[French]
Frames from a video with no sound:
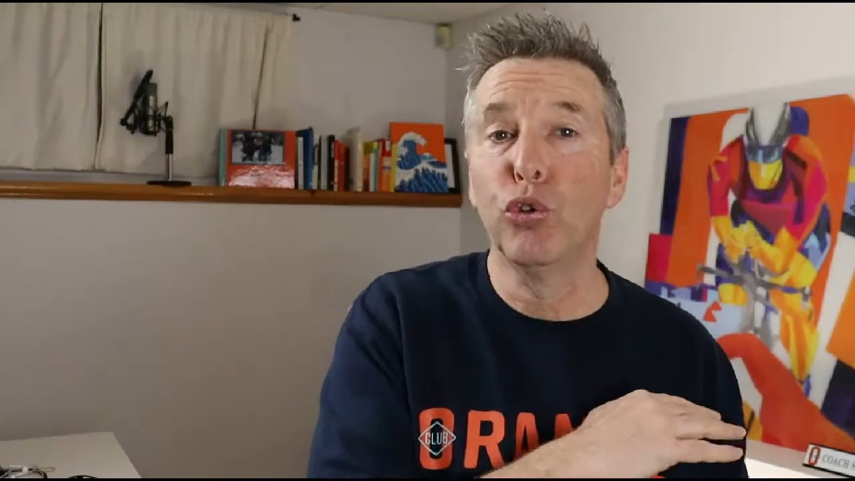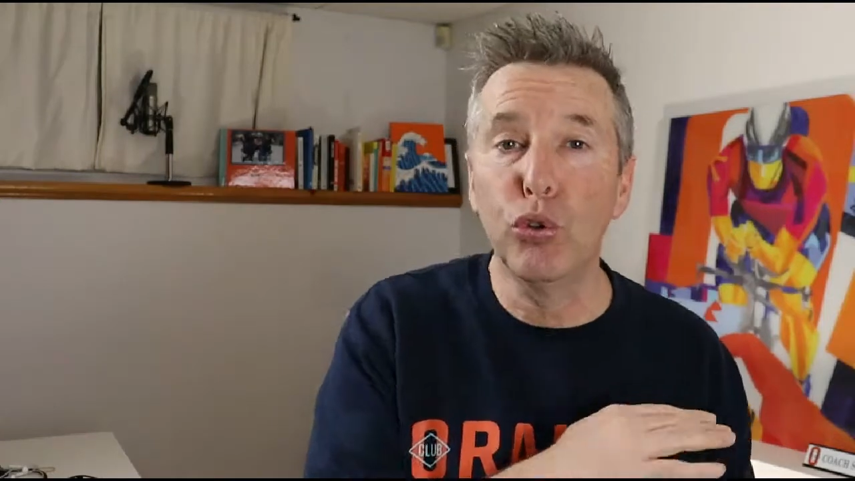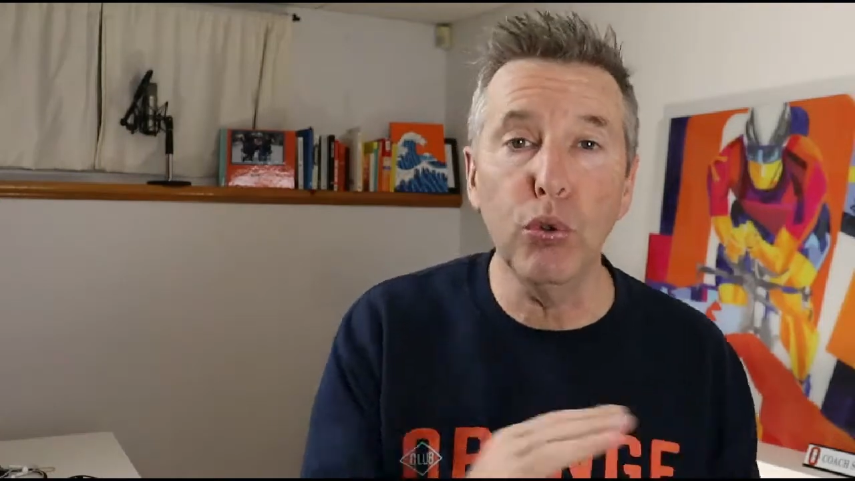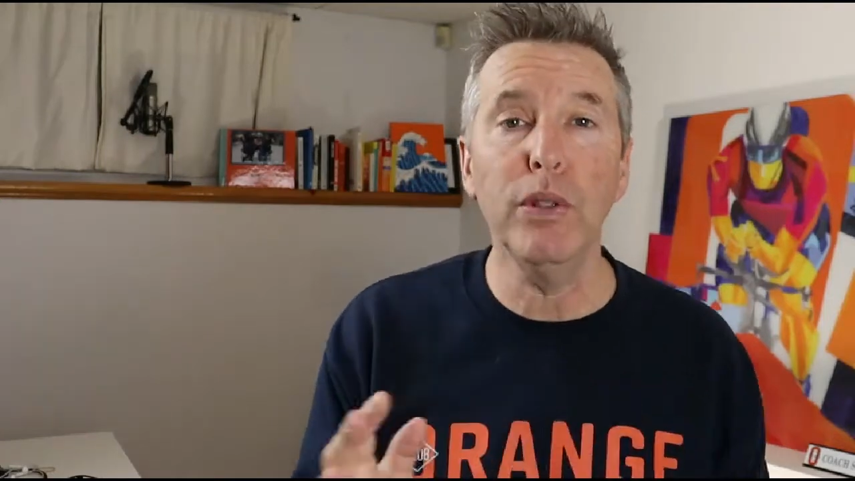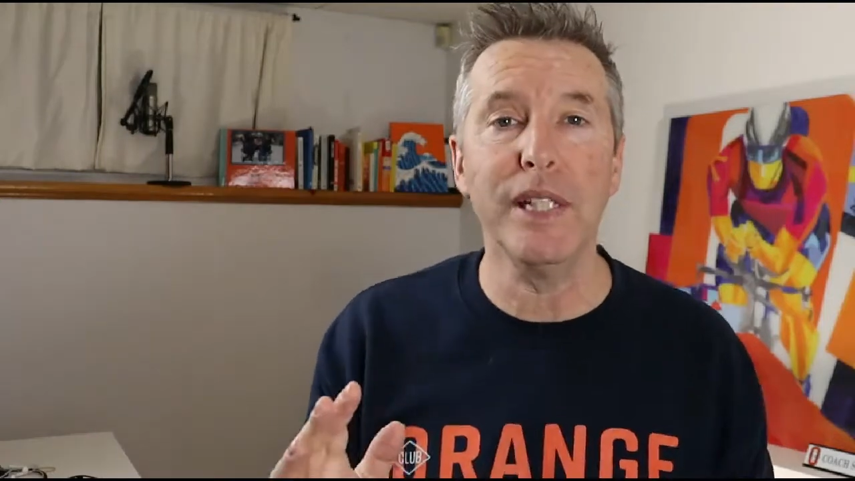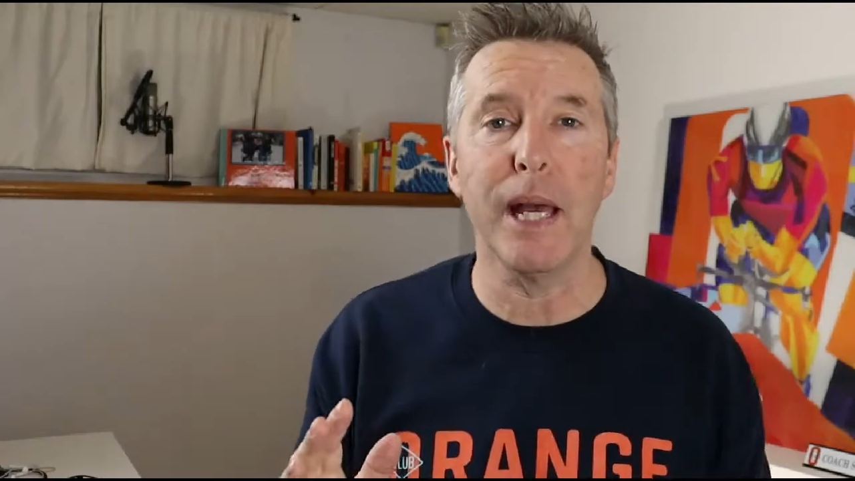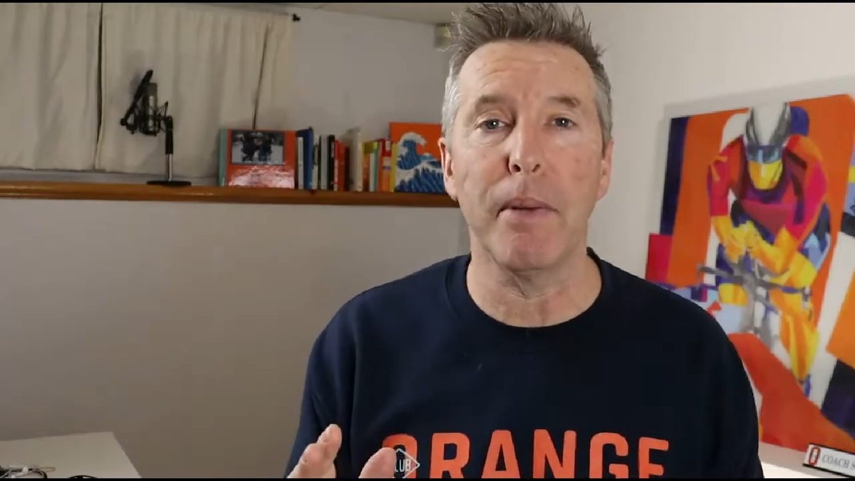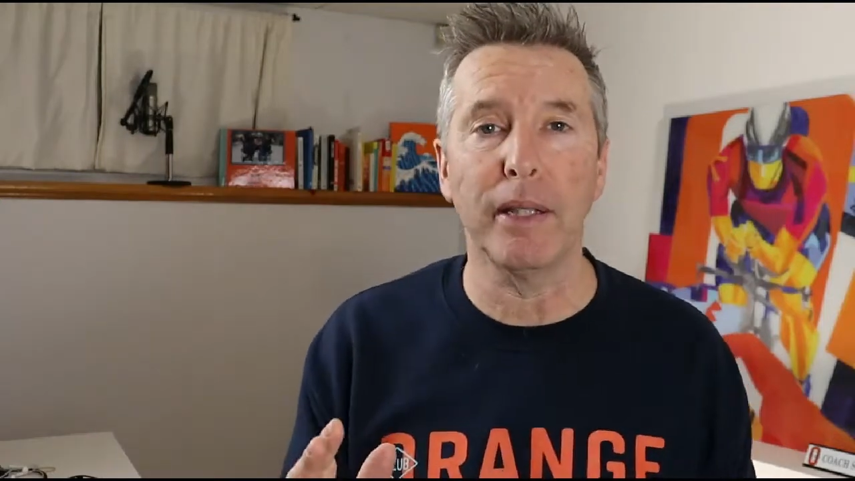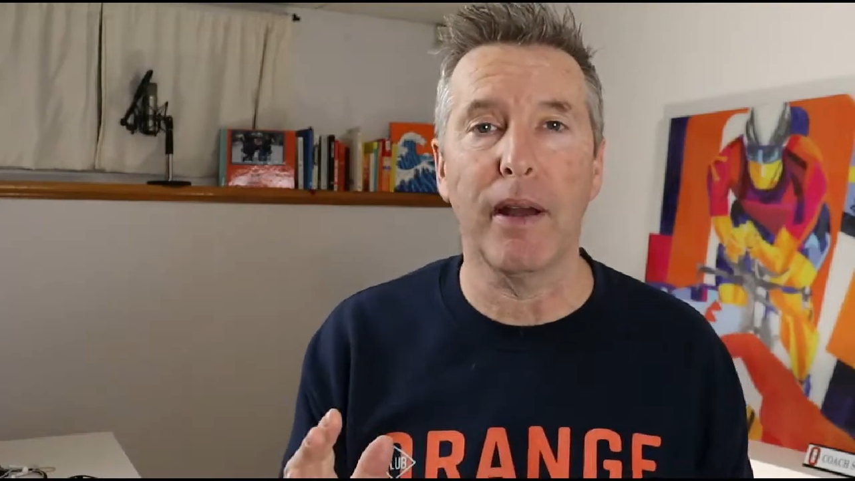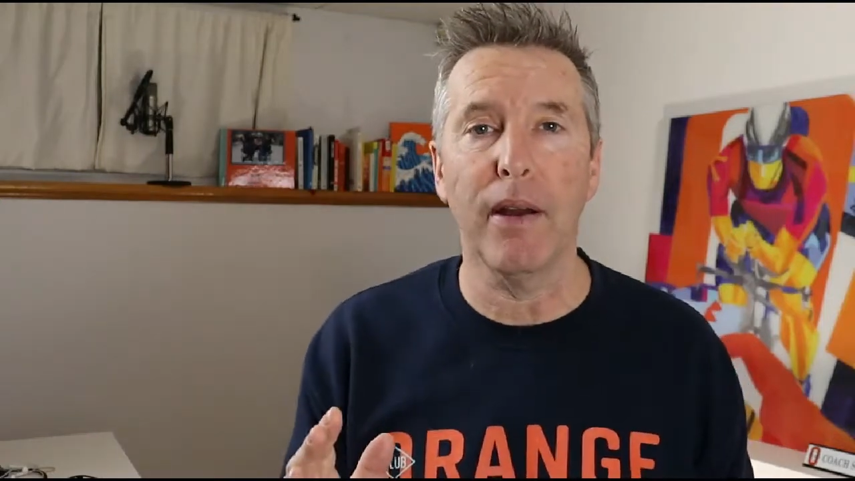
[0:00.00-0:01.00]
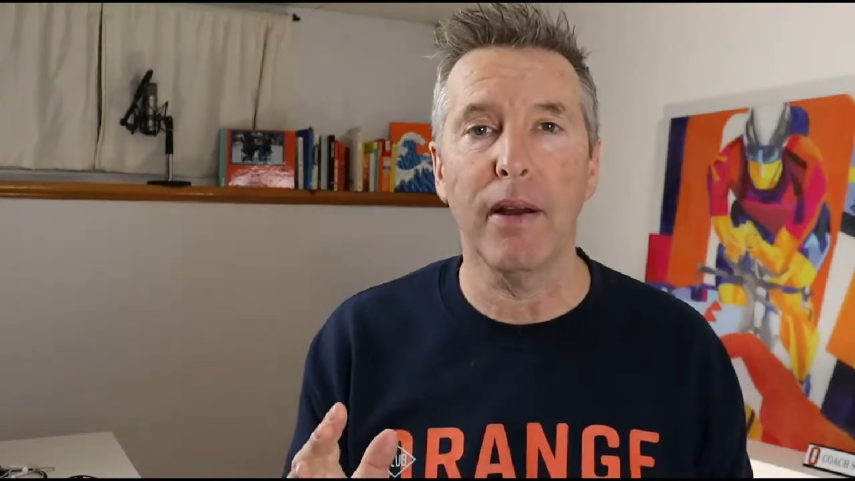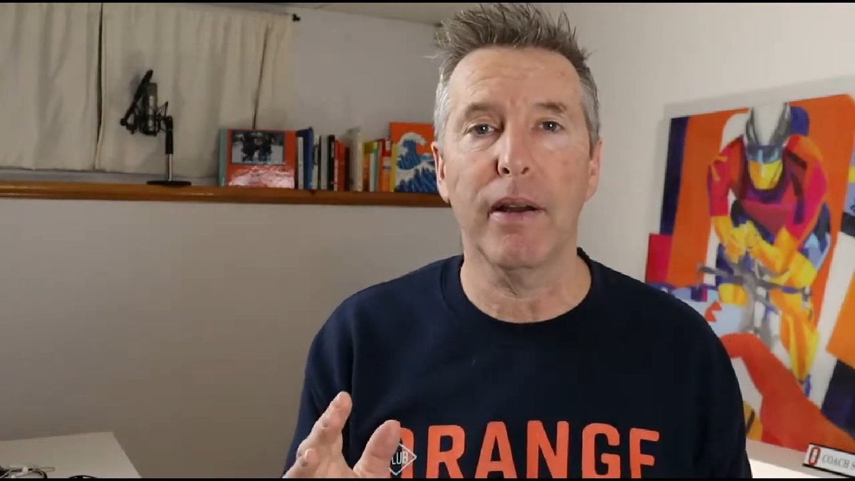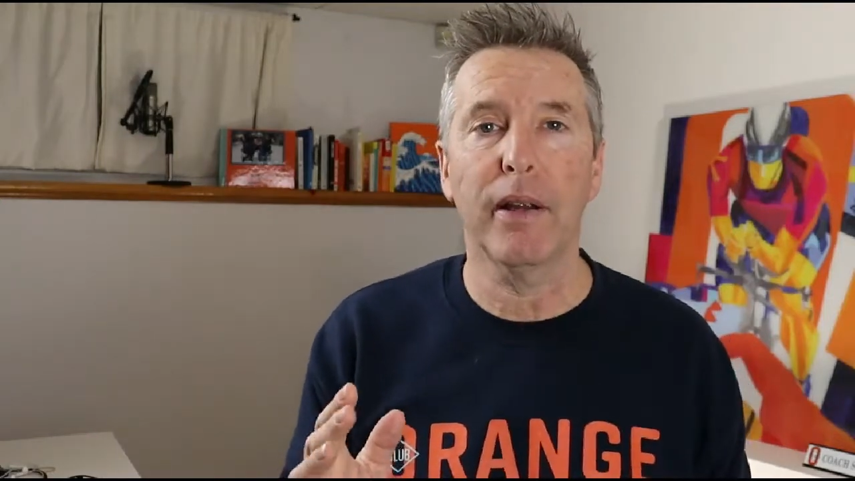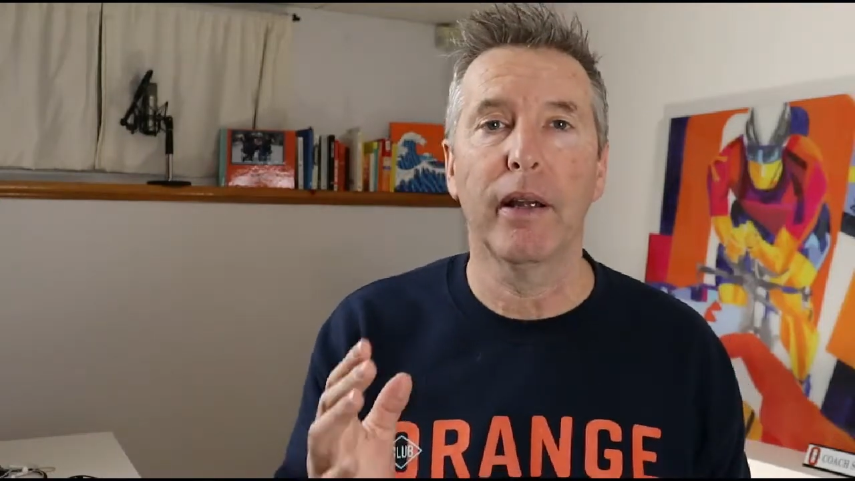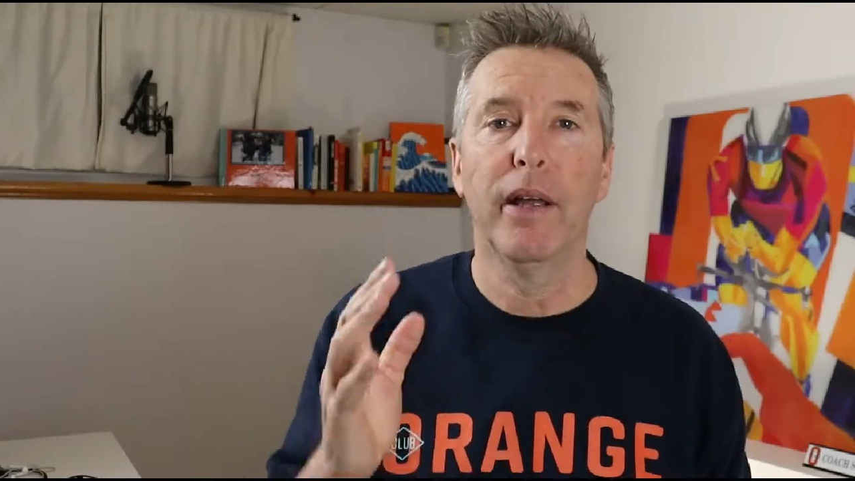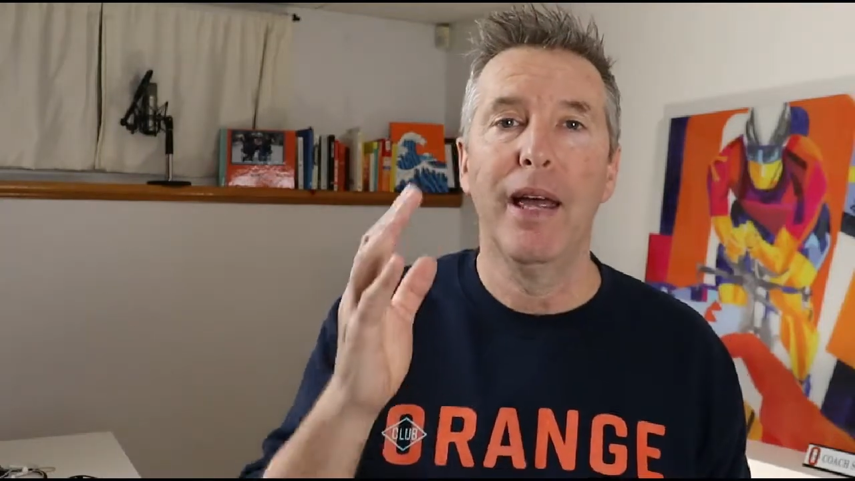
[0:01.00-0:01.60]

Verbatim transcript: tous les amateurs